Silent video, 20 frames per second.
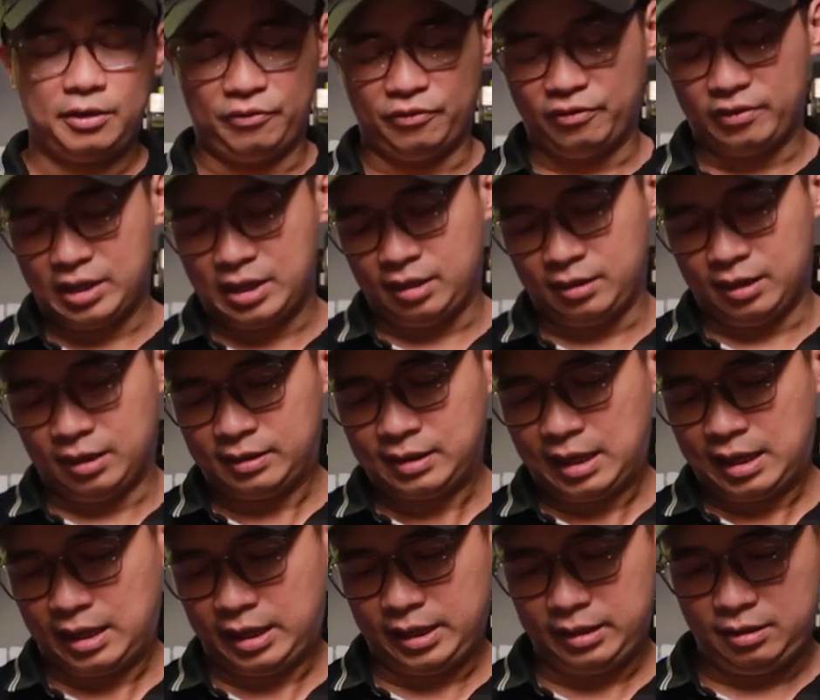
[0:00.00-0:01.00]
và ở
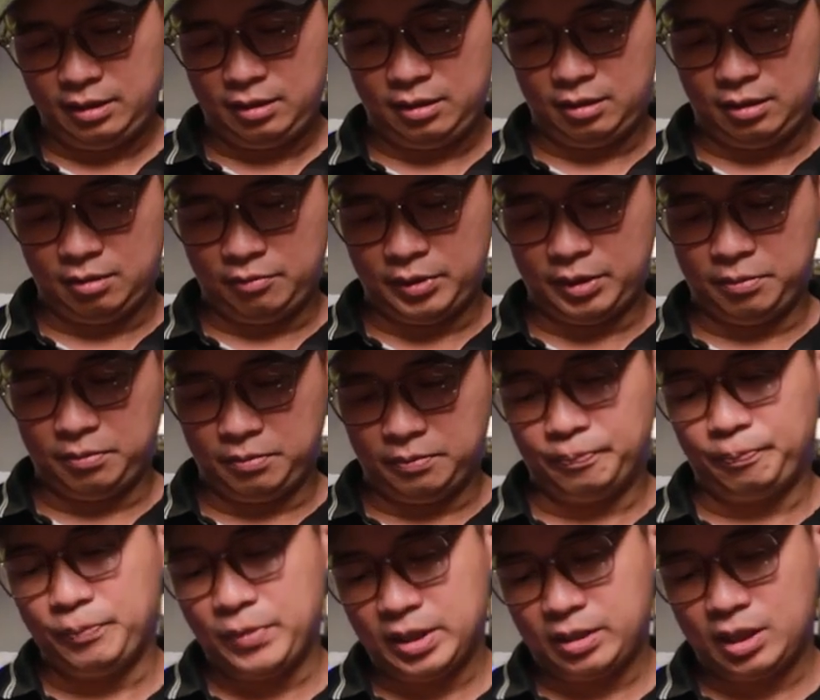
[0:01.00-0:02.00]
Thái thì mình
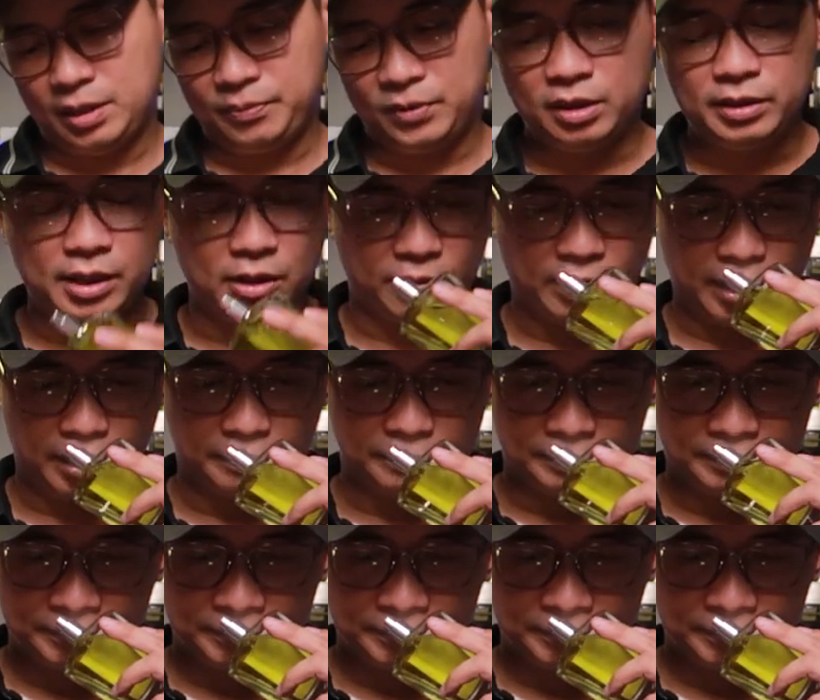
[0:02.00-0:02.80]
biết thêm thương hiệu này